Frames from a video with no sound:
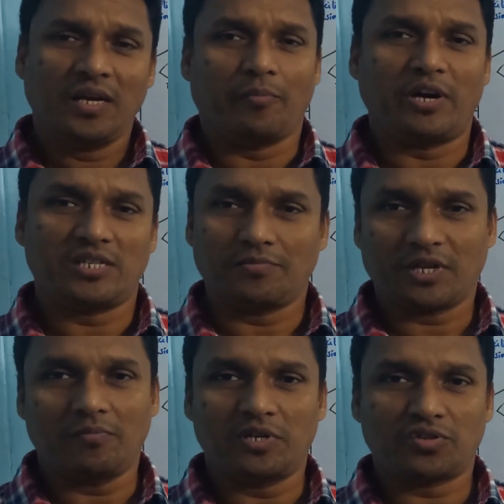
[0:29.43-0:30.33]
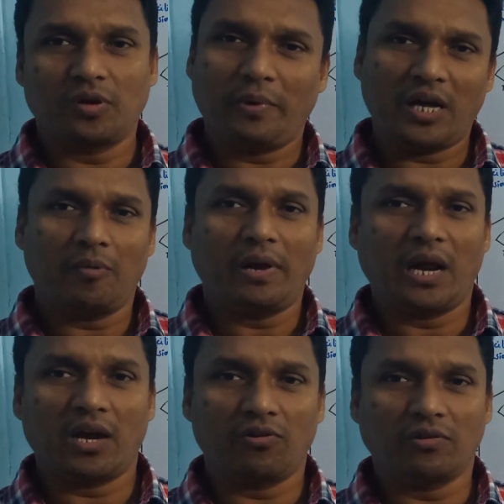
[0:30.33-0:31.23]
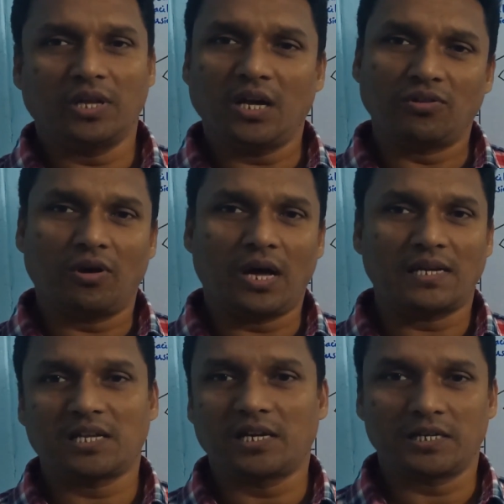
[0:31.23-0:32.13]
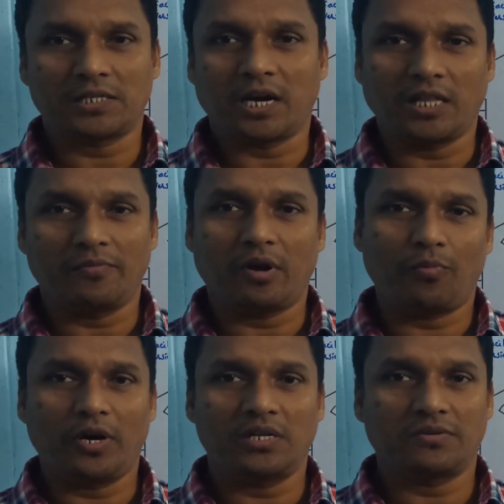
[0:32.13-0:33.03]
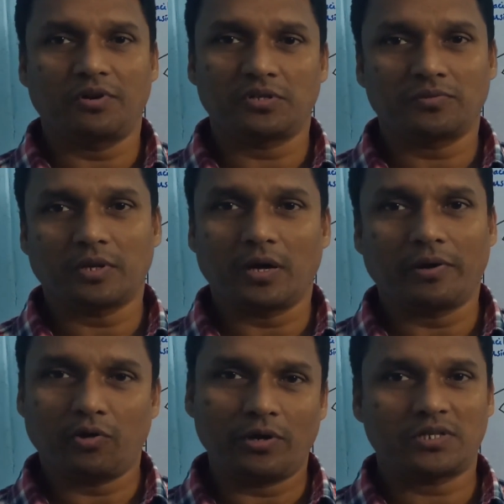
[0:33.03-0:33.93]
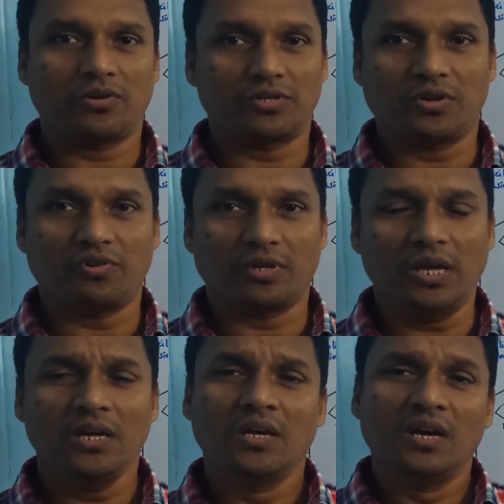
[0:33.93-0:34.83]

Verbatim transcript: ఎంబడే సబ్స్క్రైబ్ చేసుకొని పక్కన బెల్ ఐకన్ ఉంటుంది అందులో ఆల్ సెలెక్ట్ చేసినట్లయితే మనం అప్లోడ్ చేసే వీడియోస్ ముందుగా నోటిఫికేషన్ వస్తూ ఉంటుంది